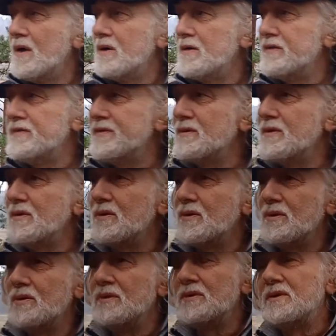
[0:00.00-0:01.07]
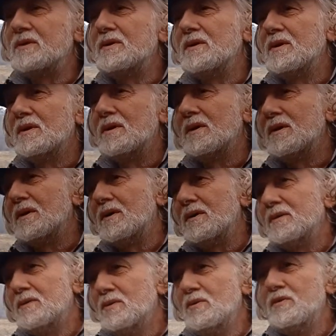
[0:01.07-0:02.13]
Вот, то есть, э,
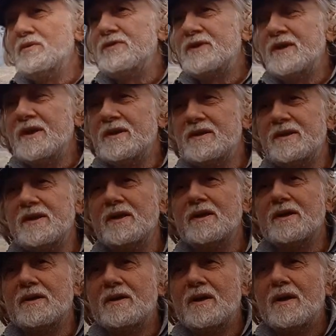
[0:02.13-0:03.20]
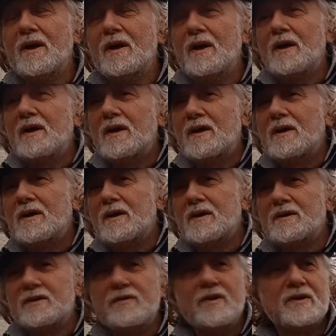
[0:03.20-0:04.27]
ну и все те
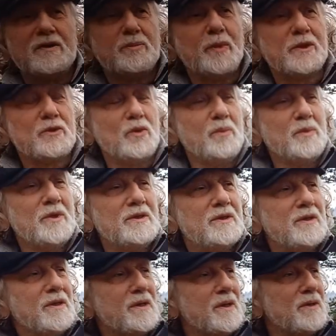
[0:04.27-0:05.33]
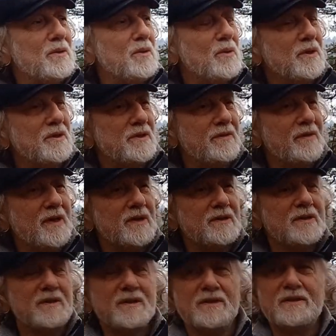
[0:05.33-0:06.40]
э, сверхспособности, которые
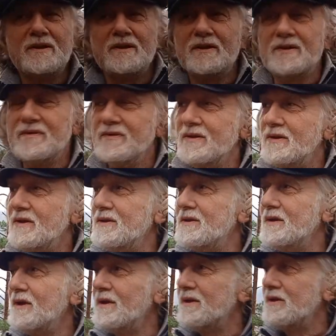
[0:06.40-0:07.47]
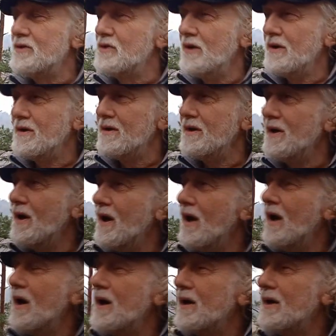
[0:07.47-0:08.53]
связаны со сватхистаной чакрой, э,
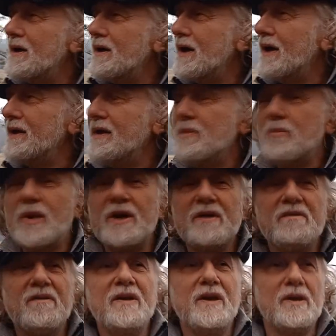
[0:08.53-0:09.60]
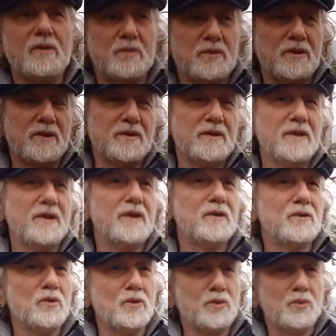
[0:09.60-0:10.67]
они проявляются. Да?
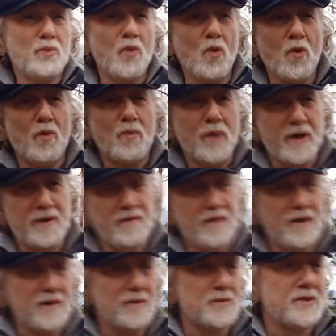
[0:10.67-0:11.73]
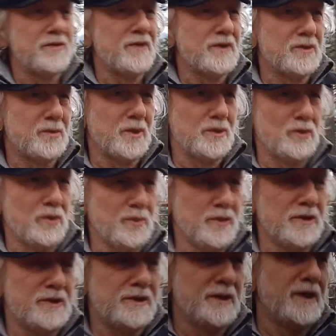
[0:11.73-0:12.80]
То есть по проявлениям
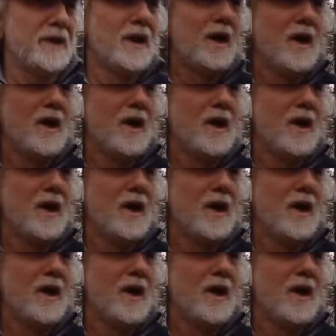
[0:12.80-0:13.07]
сверхспособностей